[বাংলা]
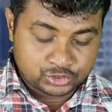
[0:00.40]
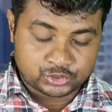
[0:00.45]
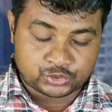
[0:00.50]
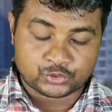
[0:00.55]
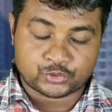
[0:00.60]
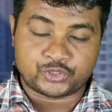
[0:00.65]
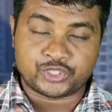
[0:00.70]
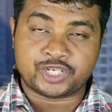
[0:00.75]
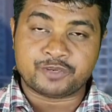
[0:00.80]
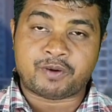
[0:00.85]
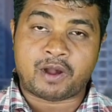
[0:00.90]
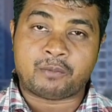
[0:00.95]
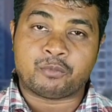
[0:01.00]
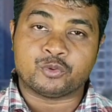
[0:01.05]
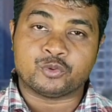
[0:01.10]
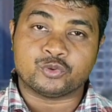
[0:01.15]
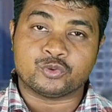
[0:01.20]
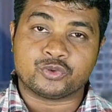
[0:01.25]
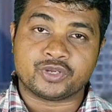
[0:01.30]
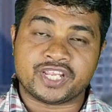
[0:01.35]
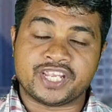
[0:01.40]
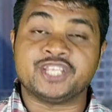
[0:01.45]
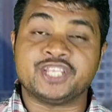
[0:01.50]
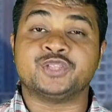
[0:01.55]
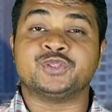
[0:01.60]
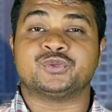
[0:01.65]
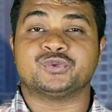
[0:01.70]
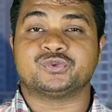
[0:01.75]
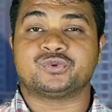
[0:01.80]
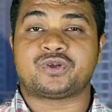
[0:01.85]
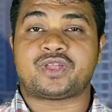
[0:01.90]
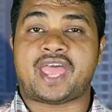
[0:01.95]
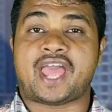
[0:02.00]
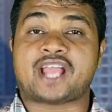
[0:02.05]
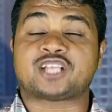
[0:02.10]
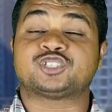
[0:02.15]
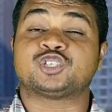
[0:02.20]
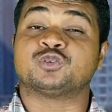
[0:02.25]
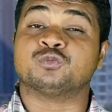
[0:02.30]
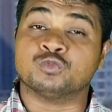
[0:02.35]
সুধীরবাবু হিন্দু
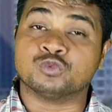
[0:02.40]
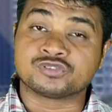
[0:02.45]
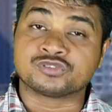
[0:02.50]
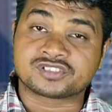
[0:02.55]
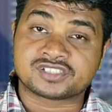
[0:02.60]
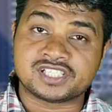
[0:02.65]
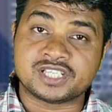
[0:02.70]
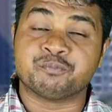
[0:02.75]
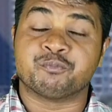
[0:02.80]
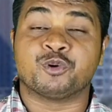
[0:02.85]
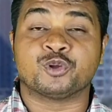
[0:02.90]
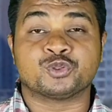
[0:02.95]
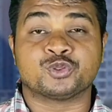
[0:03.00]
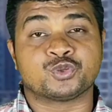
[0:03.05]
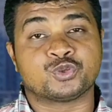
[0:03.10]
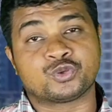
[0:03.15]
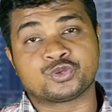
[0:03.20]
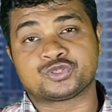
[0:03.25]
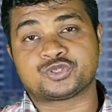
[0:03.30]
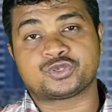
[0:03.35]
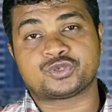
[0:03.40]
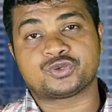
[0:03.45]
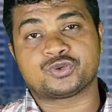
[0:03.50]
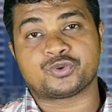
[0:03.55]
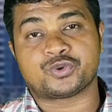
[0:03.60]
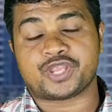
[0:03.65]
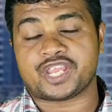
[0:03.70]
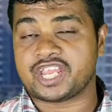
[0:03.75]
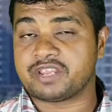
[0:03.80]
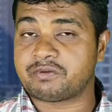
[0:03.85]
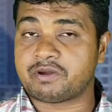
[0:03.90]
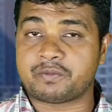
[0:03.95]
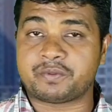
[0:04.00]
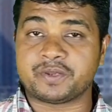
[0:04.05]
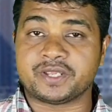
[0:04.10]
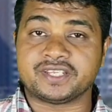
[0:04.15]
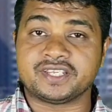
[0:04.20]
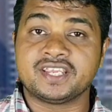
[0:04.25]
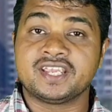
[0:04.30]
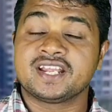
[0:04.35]
একজন মুসলিম বন্ধুর জন্য
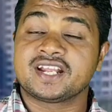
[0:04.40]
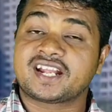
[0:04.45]
এভাবেই